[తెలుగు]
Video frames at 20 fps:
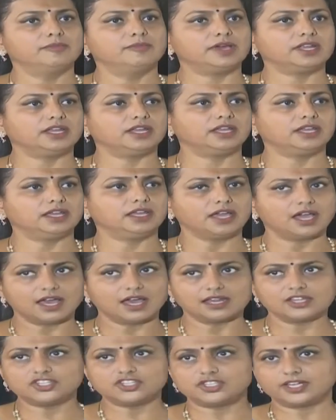మరి
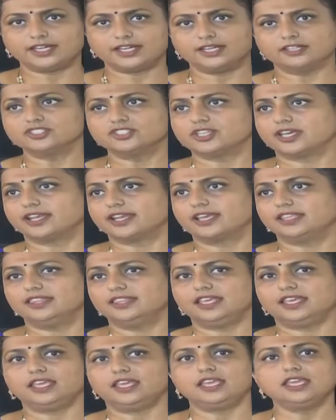అరెస్ట్ చేయటం
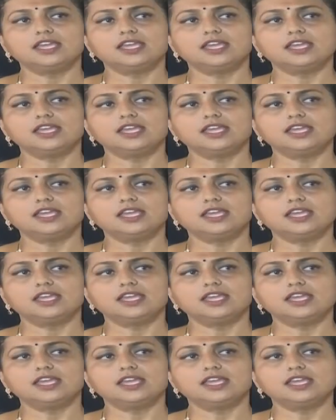జరిగింది